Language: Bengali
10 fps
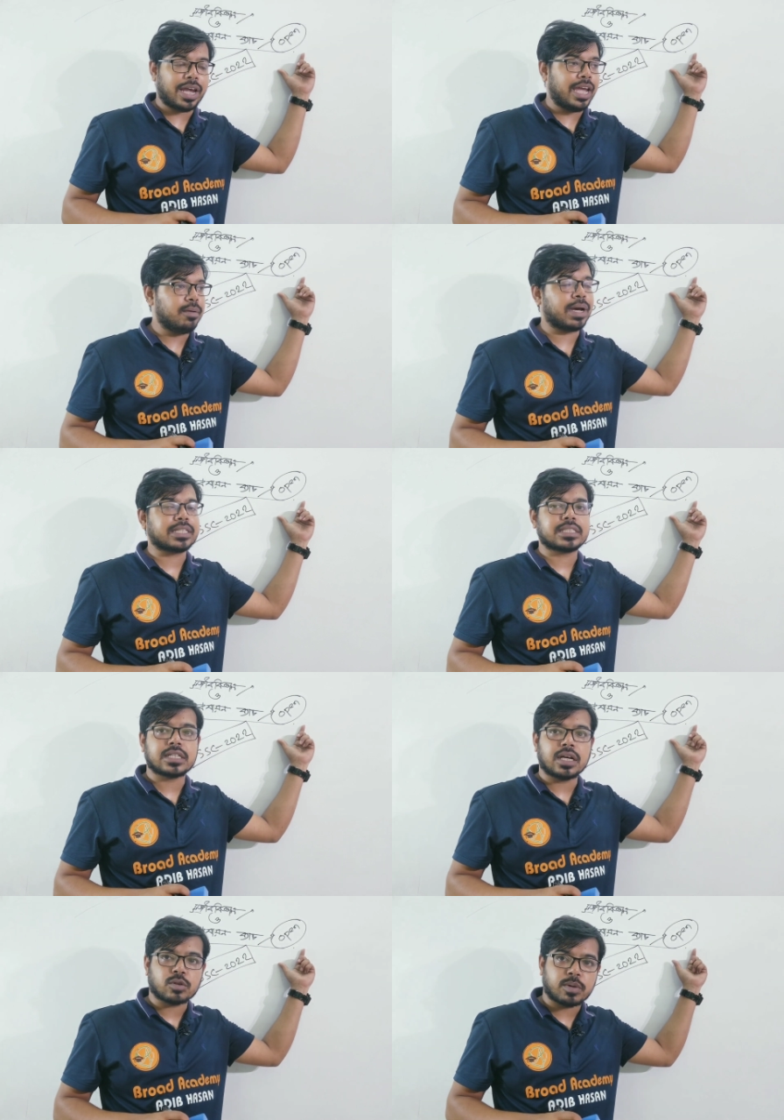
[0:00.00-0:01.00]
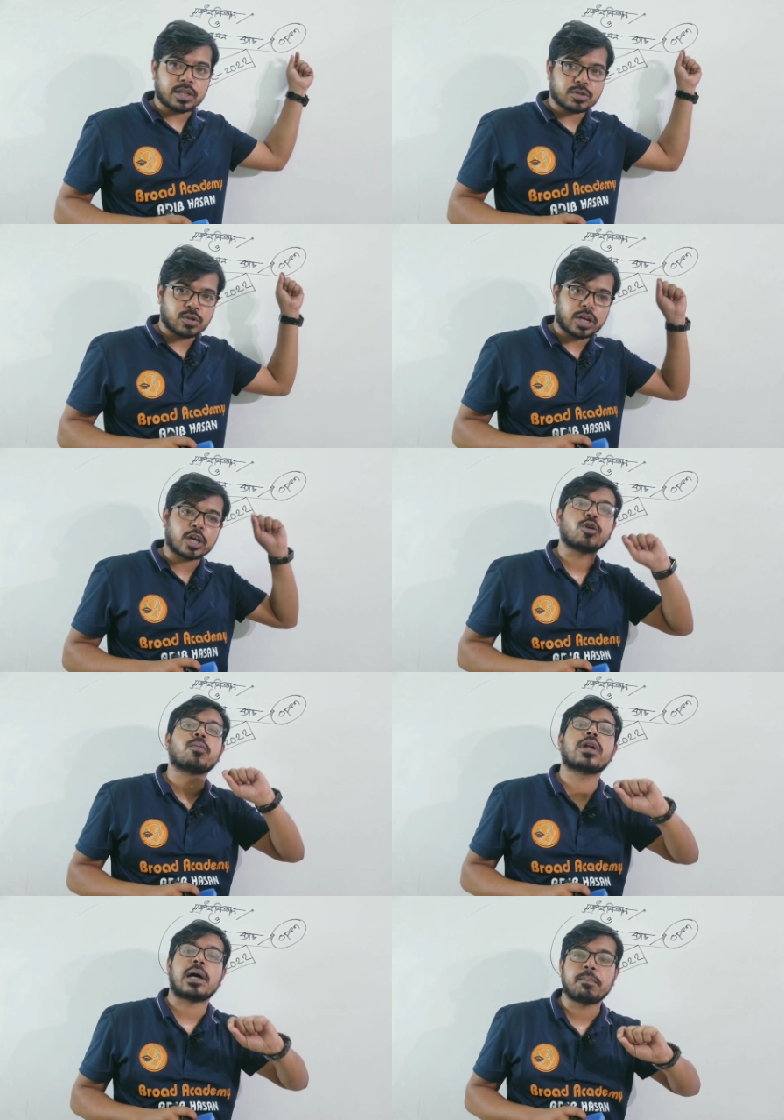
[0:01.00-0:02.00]
এই ব্যাচটা তোমাদের জন্য একদম
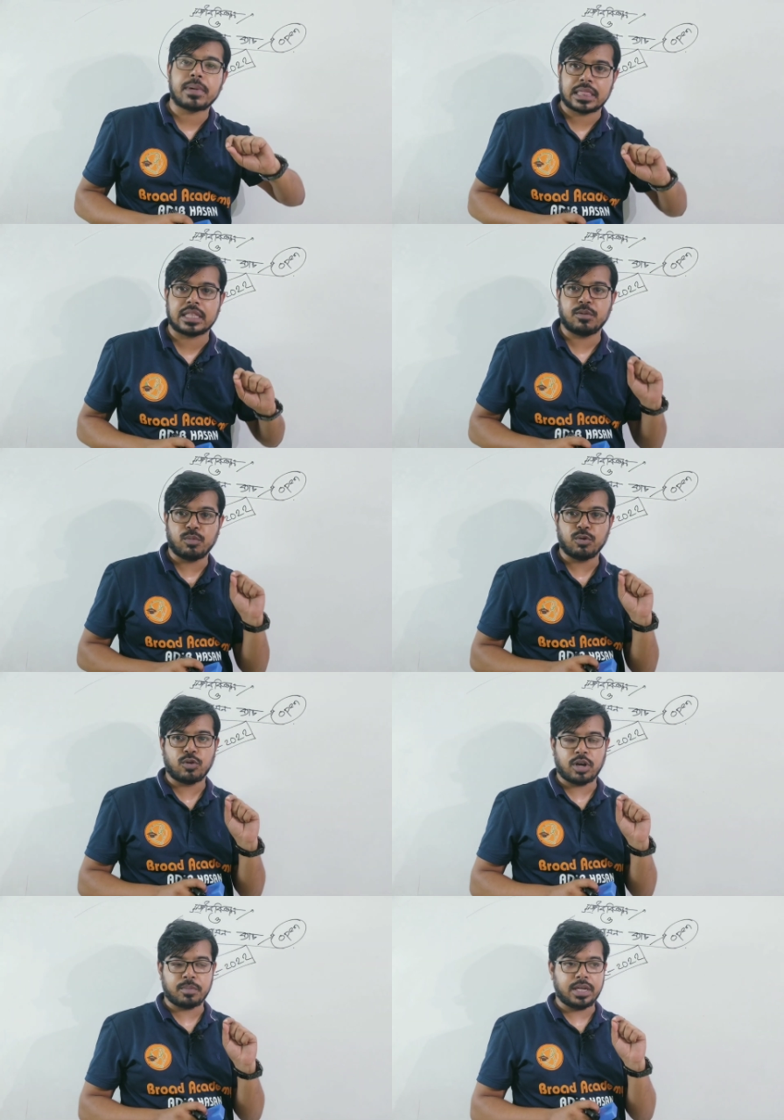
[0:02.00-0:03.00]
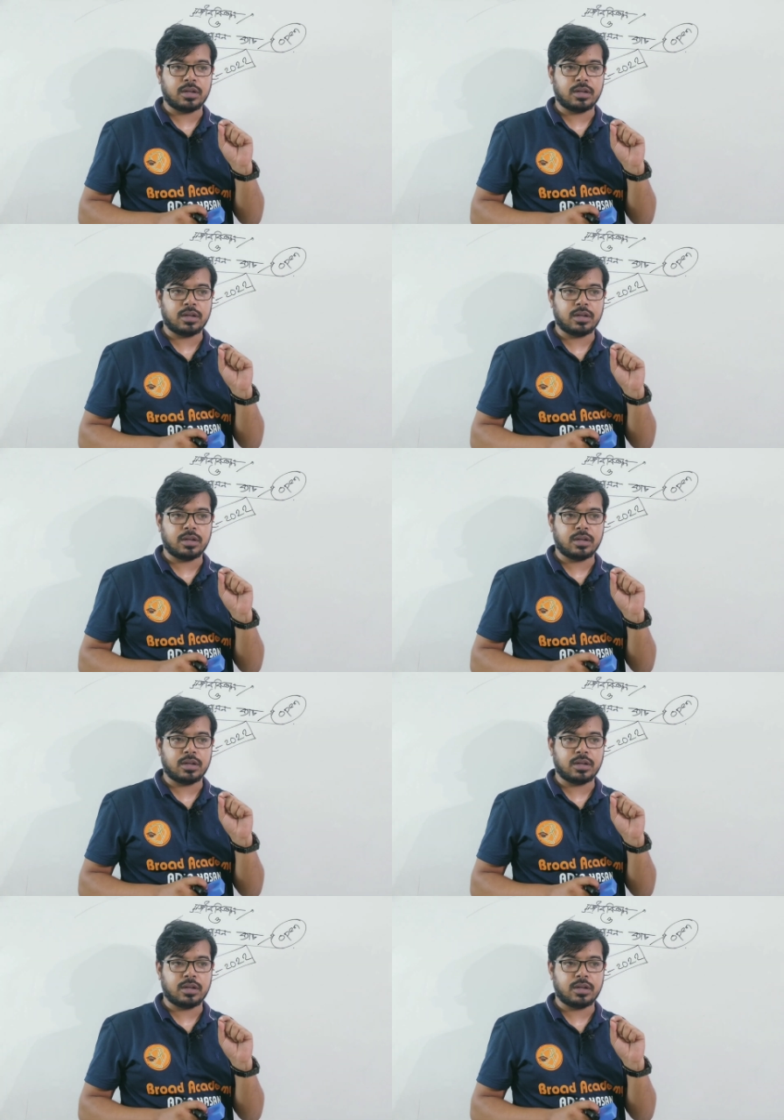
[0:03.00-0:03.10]
নামমাত্রে মূল্য আমি